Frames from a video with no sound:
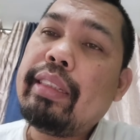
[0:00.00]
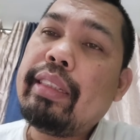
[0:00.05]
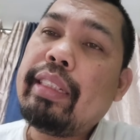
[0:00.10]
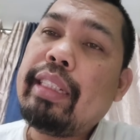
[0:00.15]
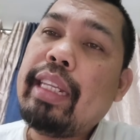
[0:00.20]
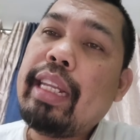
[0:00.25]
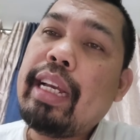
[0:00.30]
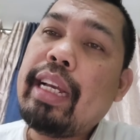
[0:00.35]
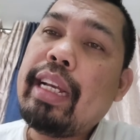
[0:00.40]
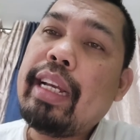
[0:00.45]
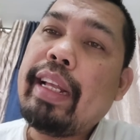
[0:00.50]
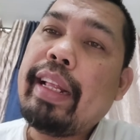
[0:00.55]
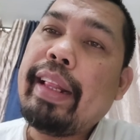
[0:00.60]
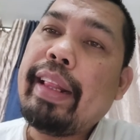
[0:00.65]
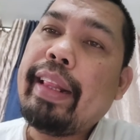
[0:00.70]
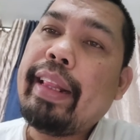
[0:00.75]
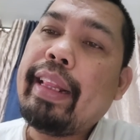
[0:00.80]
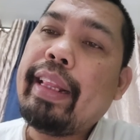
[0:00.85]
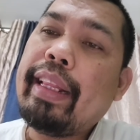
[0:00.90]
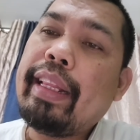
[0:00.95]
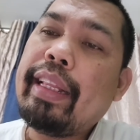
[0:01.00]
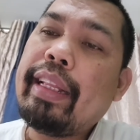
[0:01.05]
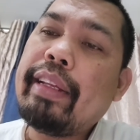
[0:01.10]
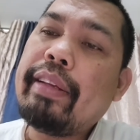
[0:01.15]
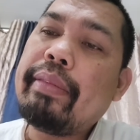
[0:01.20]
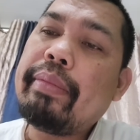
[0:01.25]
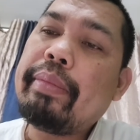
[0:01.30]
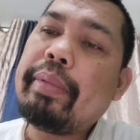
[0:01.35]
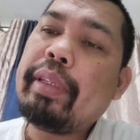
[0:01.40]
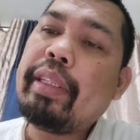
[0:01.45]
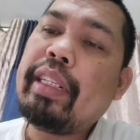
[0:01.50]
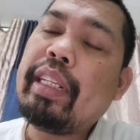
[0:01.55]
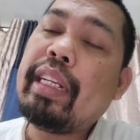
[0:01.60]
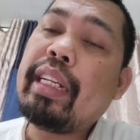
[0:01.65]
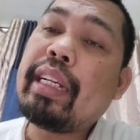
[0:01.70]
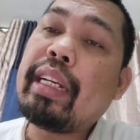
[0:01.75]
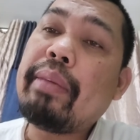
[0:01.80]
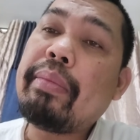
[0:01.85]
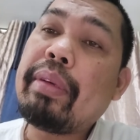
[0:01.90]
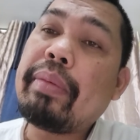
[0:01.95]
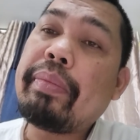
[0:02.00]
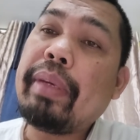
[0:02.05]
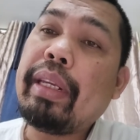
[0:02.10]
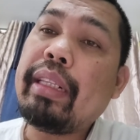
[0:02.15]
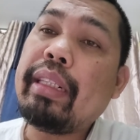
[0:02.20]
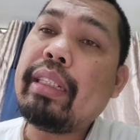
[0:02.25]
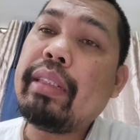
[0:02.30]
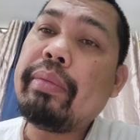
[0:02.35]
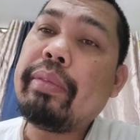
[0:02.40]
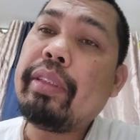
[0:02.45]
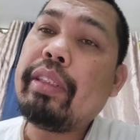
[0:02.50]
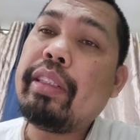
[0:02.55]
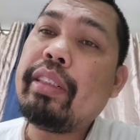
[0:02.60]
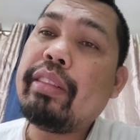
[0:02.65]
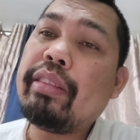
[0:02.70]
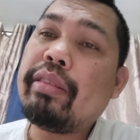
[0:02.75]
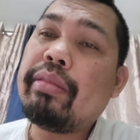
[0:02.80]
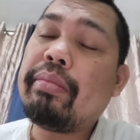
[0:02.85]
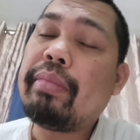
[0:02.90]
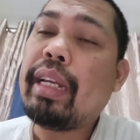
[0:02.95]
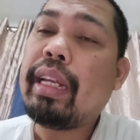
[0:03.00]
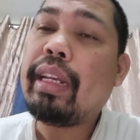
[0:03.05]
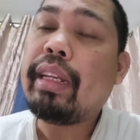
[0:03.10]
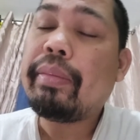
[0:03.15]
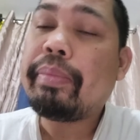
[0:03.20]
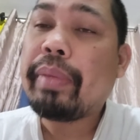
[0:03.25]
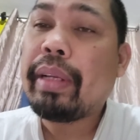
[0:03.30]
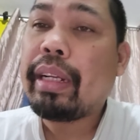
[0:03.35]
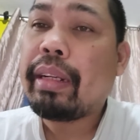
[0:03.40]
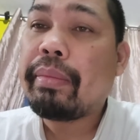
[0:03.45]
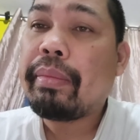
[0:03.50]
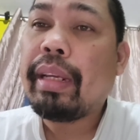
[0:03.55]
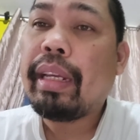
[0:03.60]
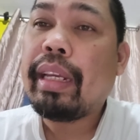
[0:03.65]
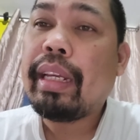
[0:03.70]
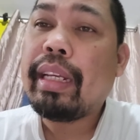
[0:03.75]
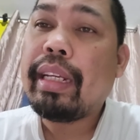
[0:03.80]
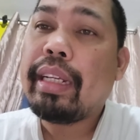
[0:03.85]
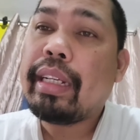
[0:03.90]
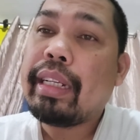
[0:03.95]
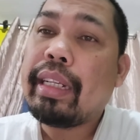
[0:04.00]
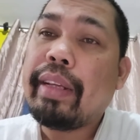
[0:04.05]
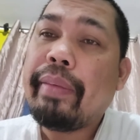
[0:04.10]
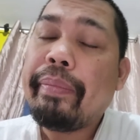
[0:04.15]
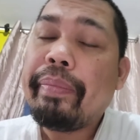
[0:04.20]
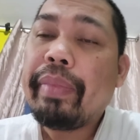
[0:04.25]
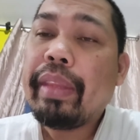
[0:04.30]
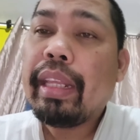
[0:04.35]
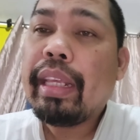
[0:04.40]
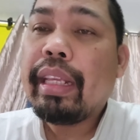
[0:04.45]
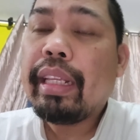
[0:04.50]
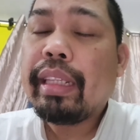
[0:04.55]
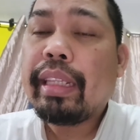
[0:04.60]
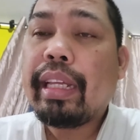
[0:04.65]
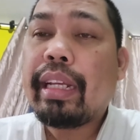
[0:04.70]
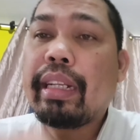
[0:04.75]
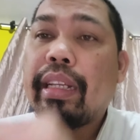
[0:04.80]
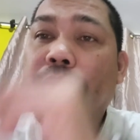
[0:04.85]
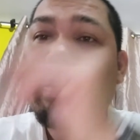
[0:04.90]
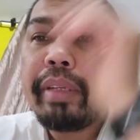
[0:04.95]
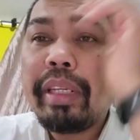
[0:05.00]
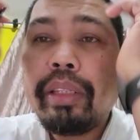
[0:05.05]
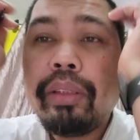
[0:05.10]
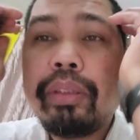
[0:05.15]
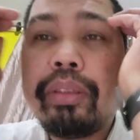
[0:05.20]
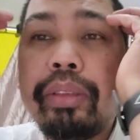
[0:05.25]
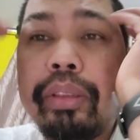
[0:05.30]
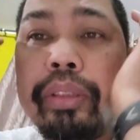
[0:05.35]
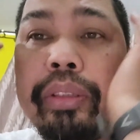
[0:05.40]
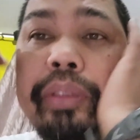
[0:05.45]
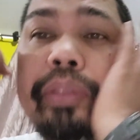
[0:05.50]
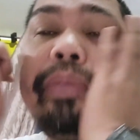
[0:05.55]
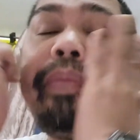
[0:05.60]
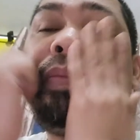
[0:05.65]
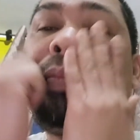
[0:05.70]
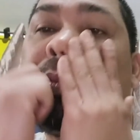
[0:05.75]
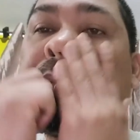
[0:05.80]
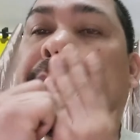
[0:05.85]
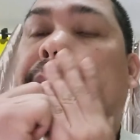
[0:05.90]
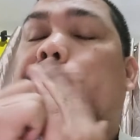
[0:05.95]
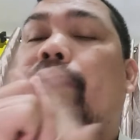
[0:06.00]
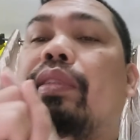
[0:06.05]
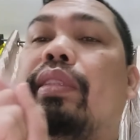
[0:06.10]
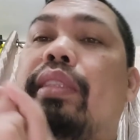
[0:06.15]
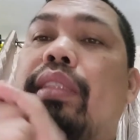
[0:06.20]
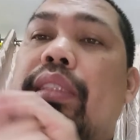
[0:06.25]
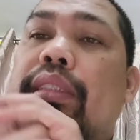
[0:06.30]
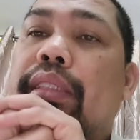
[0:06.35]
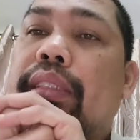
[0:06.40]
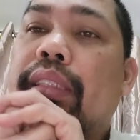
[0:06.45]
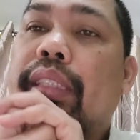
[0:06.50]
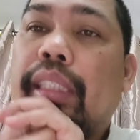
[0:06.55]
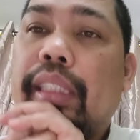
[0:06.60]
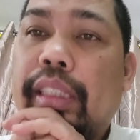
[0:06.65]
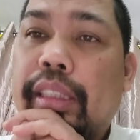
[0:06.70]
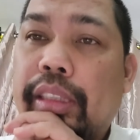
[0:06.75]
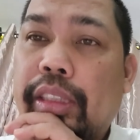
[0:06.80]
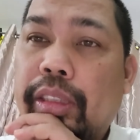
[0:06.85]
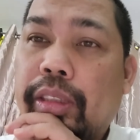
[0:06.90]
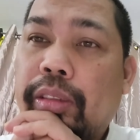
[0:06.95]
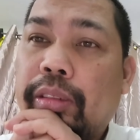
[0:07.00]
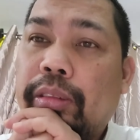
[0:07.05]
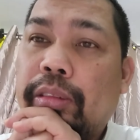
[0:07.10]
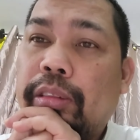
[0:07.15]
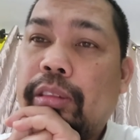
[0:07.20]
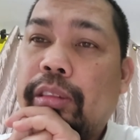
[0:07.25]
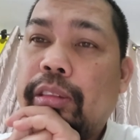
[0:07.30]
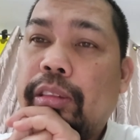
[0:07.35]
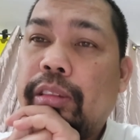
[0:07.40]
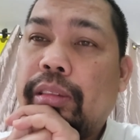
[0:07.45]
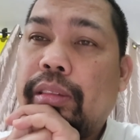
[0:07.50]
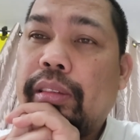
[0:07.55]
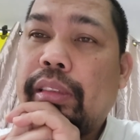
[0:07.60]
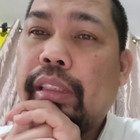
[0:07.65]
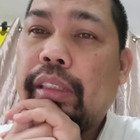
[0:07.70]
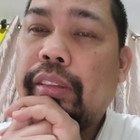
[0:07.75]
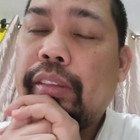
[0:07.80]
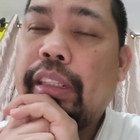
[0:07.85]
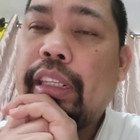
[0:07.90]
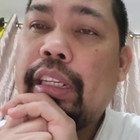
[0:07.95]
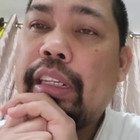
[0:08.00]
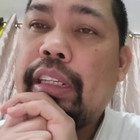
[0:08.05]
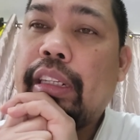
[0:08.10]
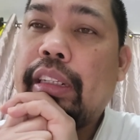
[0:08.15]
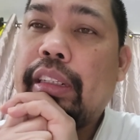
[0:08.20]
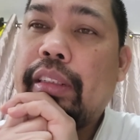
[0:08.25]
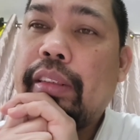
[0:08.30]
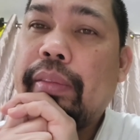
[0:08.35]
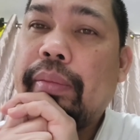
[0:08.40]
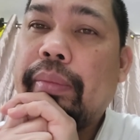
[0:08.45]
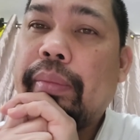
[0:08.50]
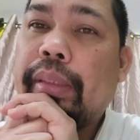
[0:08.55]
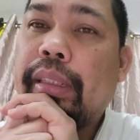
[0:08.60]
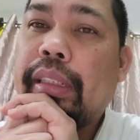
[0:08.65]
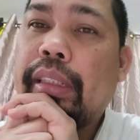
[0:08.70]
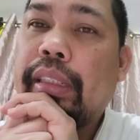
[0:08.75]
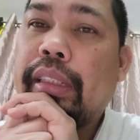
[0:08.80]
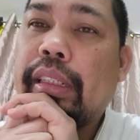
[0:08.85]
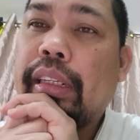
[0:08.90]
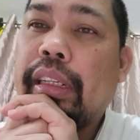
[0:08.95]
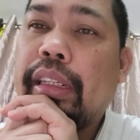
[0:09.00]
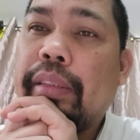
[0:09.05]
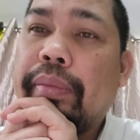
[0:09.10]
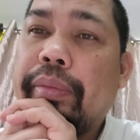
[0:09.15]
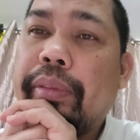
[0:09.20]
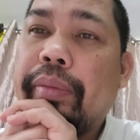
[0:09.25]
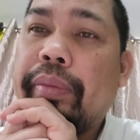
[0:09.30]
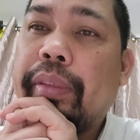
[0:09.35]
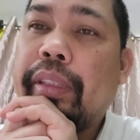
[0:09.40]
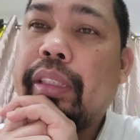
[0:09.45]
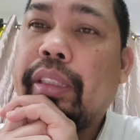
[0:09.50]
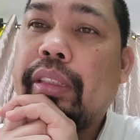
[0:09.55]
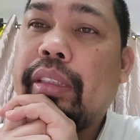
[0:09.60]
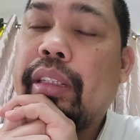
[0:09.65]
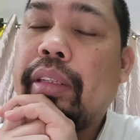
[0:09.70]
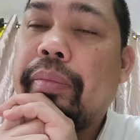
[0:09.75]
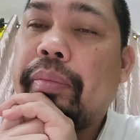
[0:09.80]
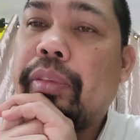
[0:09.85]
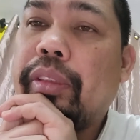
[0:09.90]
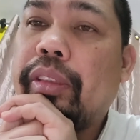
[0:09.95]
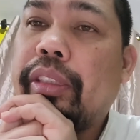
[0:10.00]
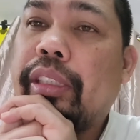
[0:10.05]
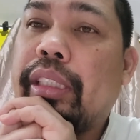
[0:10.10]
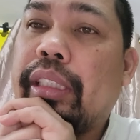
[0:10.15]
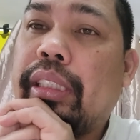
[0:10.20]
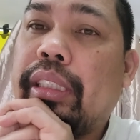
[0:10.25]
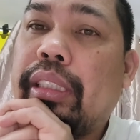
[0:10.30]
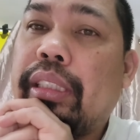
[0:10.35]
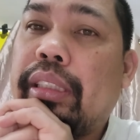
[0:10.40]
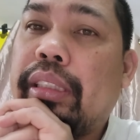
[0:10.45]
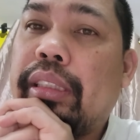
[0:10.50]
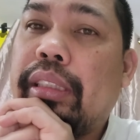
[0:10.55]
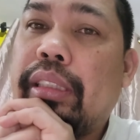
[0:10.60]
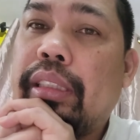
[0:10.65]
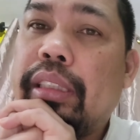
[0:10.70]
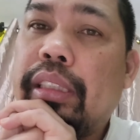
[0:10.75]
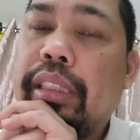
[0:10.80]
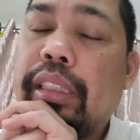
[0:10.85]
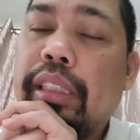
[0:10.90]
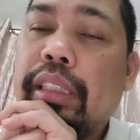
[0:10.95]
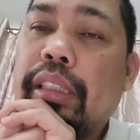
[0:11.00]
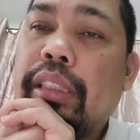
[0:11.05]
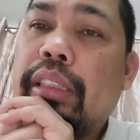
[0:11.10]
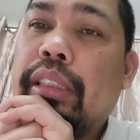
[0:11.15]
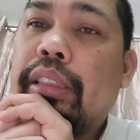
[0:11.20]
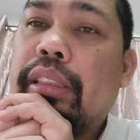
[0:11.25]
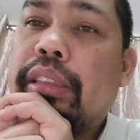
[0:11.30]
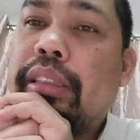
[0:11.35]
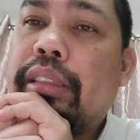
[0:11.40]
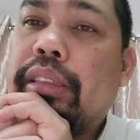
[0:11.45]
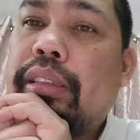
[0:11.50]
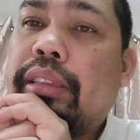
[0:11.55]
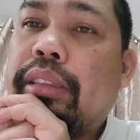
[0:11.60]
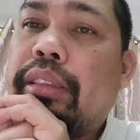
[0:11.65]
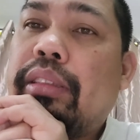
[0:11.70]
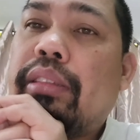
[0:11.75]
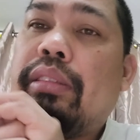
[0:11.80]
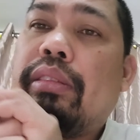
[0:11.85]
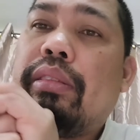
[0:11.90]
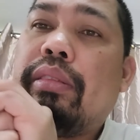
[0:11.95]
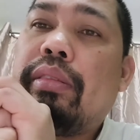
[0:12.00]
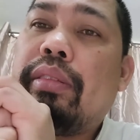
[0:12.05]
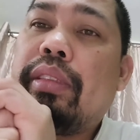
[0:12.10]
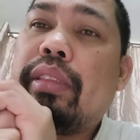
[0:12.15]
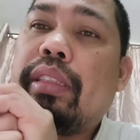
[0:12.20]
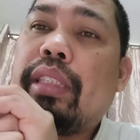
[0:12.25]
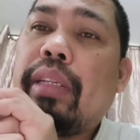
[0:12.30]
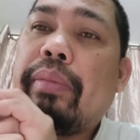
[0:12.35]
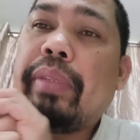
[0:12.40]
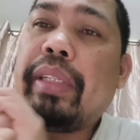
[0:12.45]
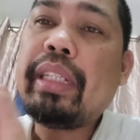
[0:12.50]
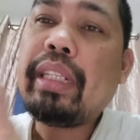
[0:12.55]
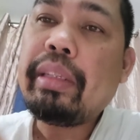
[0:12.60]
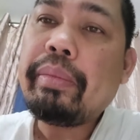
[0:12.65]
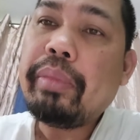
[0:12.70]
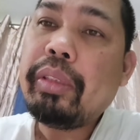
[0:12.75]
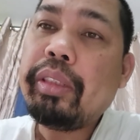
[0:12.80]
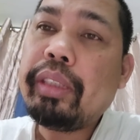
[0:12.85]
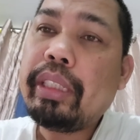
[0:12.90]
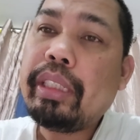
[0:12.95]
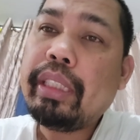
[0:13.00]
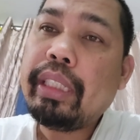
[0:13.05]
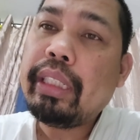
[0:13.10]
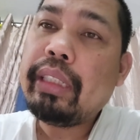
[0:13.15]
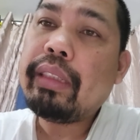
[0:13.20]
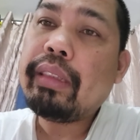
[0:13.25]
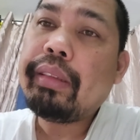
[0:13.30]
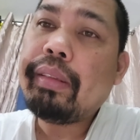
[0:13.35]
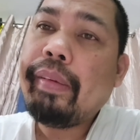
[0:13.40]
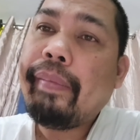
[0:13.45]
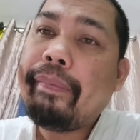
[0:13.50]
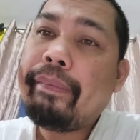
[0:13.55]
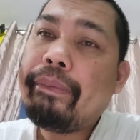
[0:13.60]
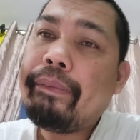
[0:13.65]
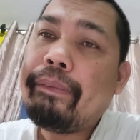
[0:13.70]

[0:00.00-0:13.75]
yun lang pwede na ka magpa-interview dito Kung ma pag matanggap kayo doon so ano na mag-inform na yung employer o sabi ng employer dito